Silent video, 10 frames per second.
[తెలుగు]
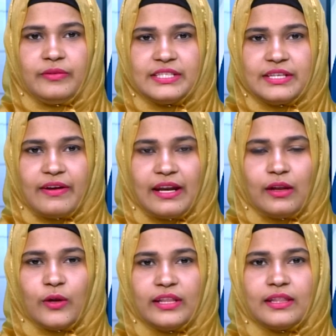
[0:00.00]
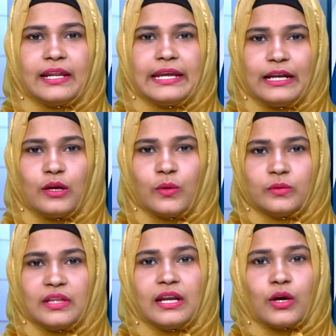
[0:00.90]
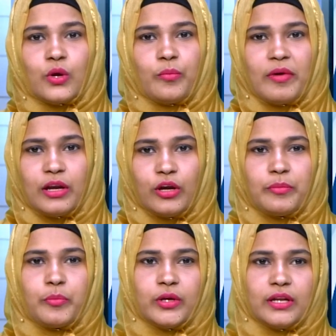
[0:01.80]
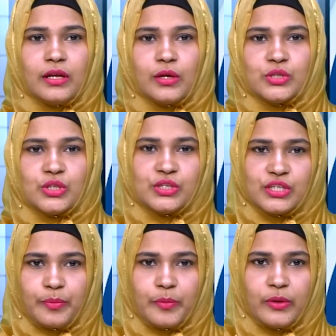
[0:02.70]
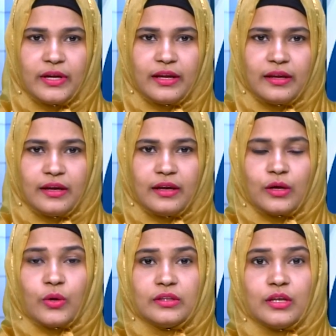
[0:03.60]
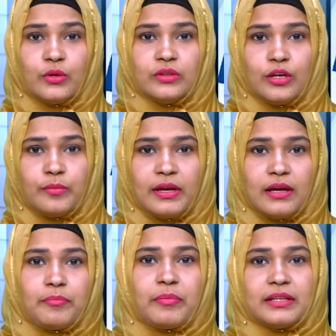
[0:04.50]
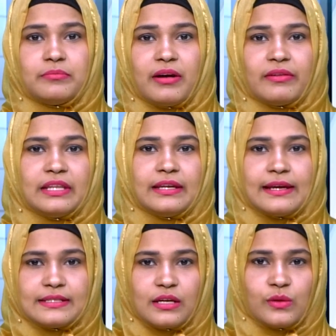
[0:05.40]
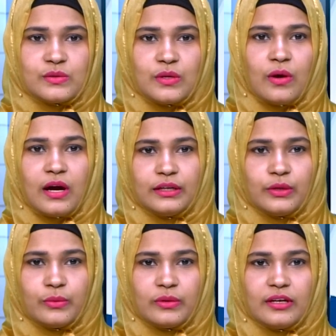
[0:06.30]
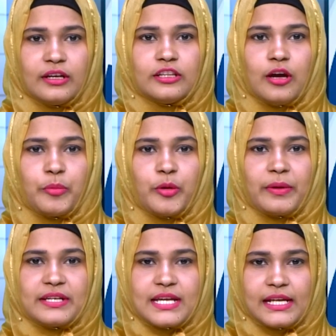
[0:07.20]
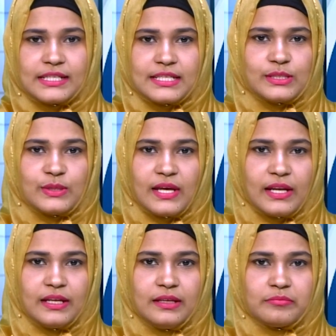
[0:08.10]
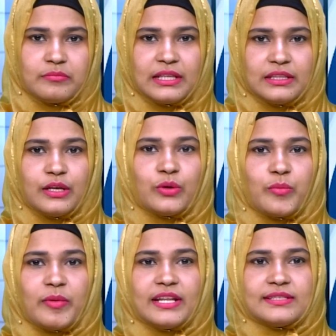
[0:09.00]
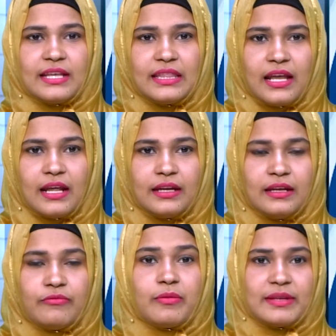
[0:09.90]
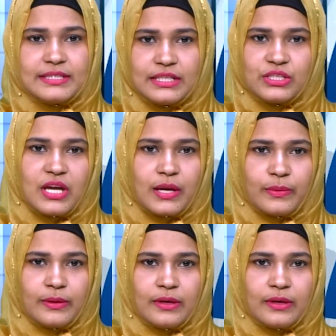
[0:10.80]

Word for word: విజయవాడలోని తన ఇంట్లో తన కుమారుని పుట్టినరోజును జరుపుకుంటే కొందరు తిరుమల పద్మావతి గెస్ట్ హౌస్లో అంటూ తప్పుడు ప్రచారం చేస్తున్నారని మంత్రి గుమ్మడి సంధ్యారాణి విమర్శించారు